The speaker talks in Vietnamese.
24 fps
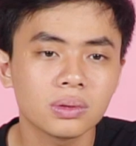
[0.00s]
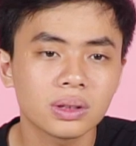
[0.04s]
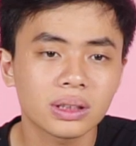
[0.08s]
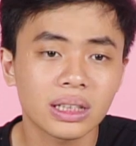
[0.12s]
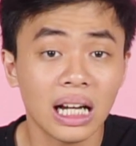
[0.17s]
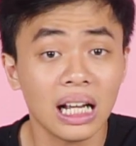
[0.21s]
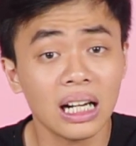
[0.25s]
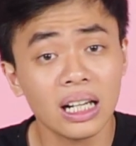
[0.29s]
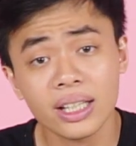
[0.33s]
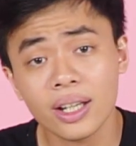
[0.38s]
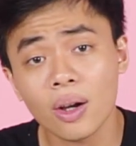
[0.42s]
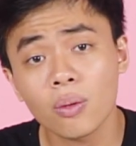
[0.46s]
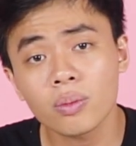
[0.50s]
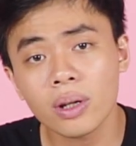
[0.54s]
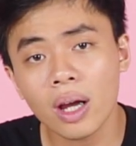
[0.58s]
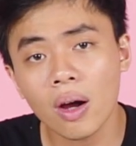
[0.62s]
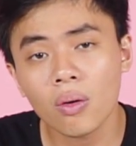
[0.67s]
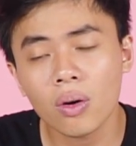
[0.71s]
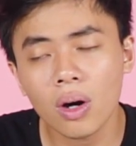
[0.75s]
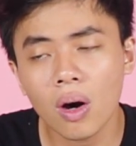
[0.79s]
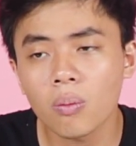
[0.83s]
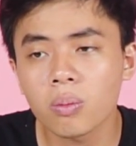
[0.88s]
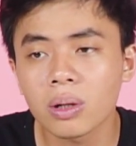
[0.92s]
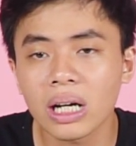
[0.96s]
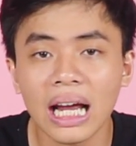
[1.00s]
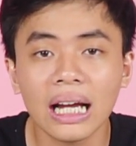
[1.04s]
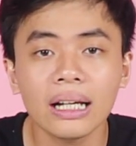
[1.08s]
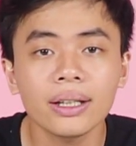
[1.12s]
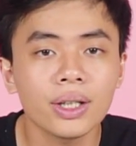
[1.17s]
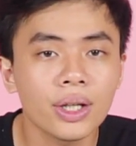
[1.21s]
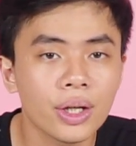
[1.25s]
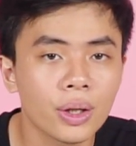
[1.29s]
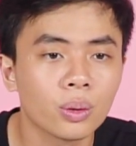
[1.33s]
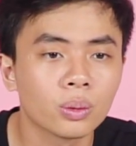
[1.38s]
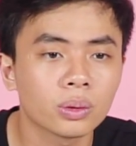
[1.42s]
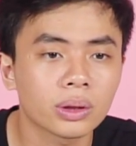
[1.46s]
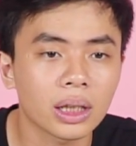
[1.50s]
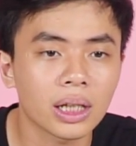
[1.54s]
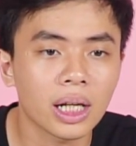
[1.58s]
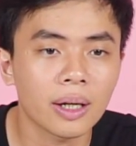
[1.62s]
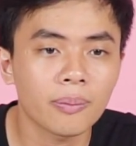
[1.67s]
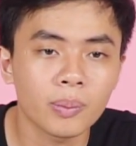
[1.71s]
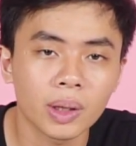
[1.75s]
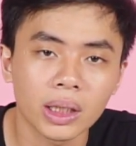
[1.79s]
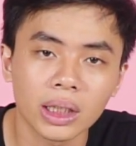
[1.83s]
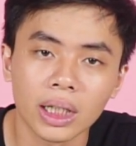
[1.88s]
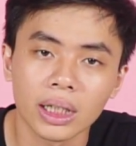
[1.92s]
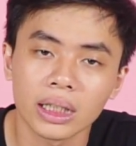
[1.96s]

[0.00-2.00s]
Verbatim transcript: khá là giống nhau không khác nhiều cho nên mình